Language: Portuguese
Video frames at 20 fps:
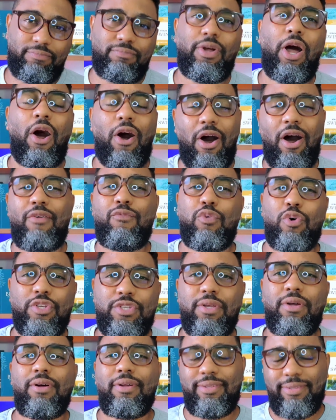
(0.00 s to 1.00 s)
Ó,
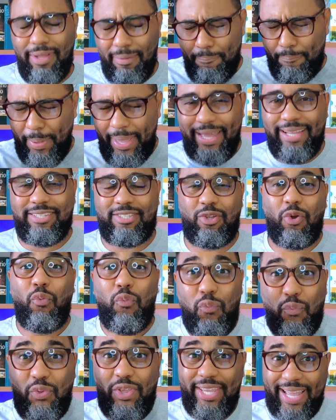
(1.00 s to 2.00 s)
você, benção,
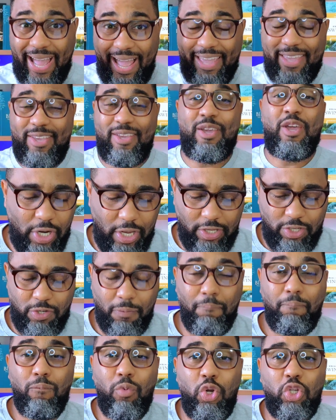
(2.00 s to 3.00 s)
fica aí.
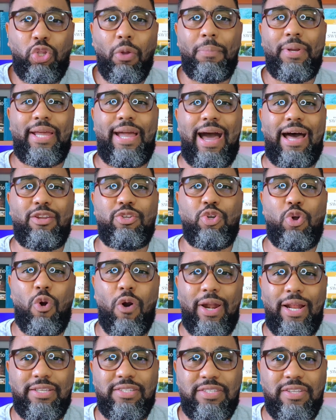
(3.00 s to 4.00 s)
Gente, muito obrigado de
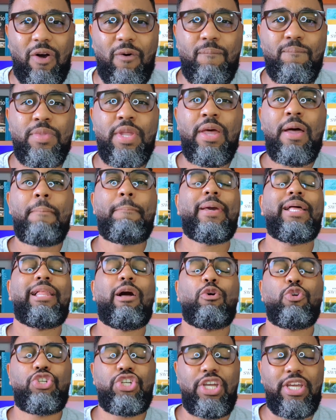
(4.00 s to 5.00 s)
coração
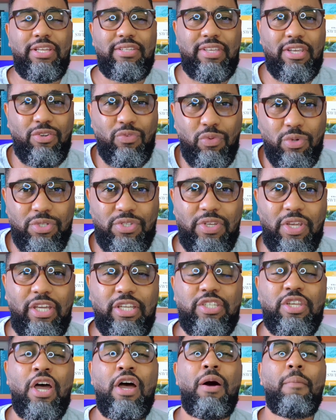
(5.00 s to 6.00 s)
pela audiência de
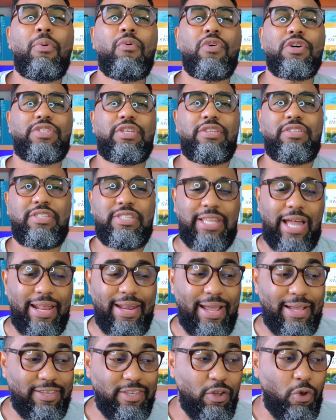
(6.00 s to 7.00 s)
vocês, por vocês
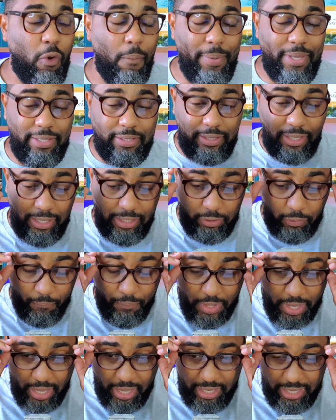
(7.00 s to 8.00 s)
estarem aqui comentando.
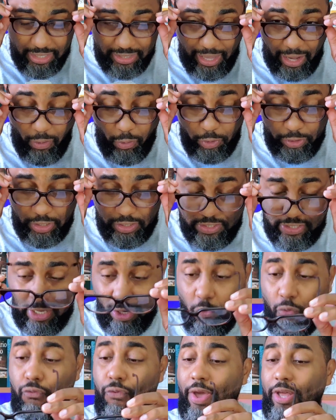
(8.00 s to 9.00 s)
E tá
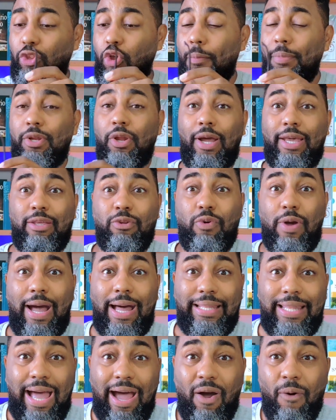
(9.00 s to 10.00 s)
acontecendo um fenômeno aqui no
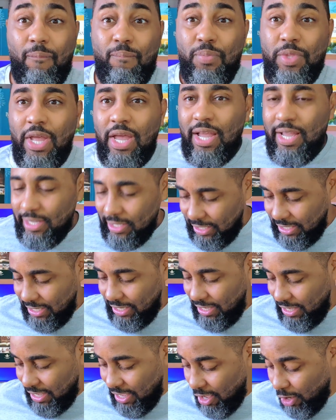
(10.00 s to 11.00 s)
canal
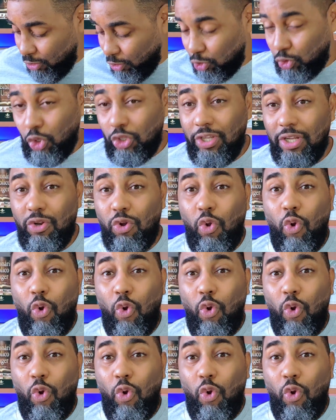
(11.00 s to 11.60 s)
que eu não tô dando